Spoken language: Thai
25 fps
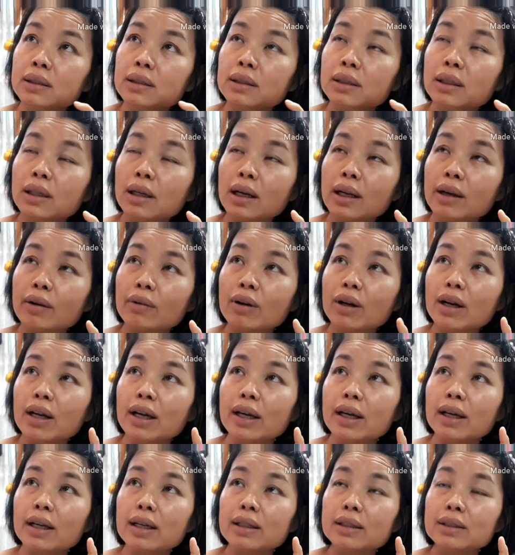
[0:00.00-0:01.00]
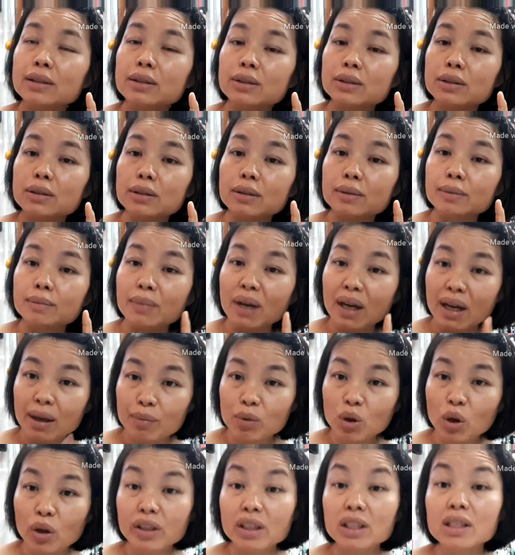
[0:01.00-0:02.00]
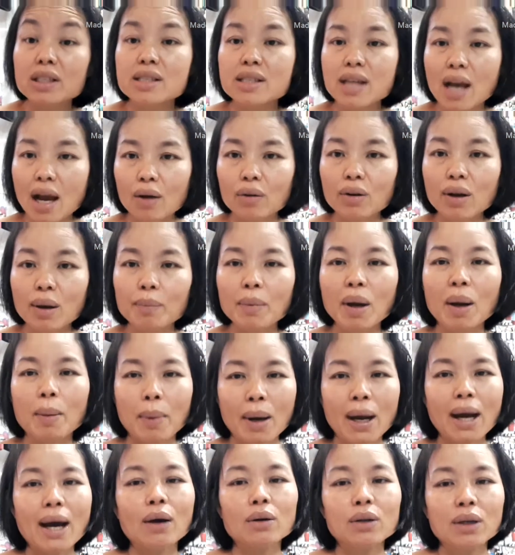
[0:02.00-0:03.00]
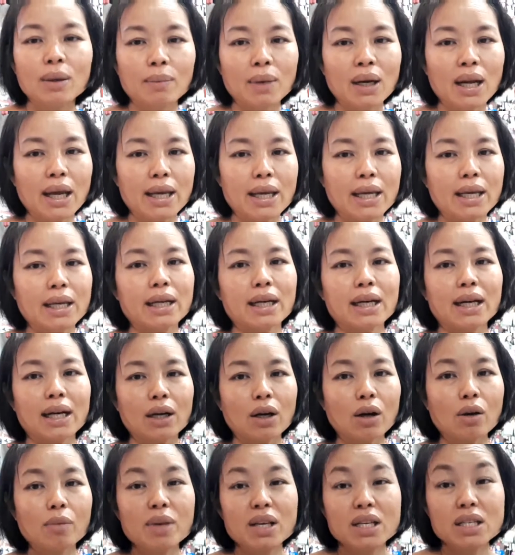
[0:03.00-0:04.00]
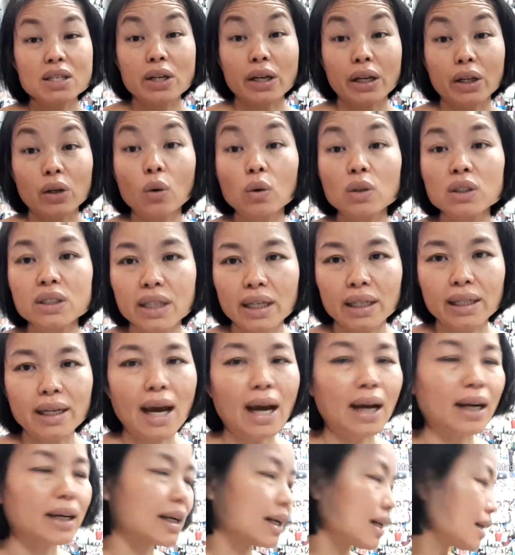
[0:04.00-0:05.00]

เขาเรียกว่าอะไร มาดาดอยตื่นเช้าทำกับข้าวทำอะไรอีกนะคะ ก็มีเสียงลงเสียงดังนะ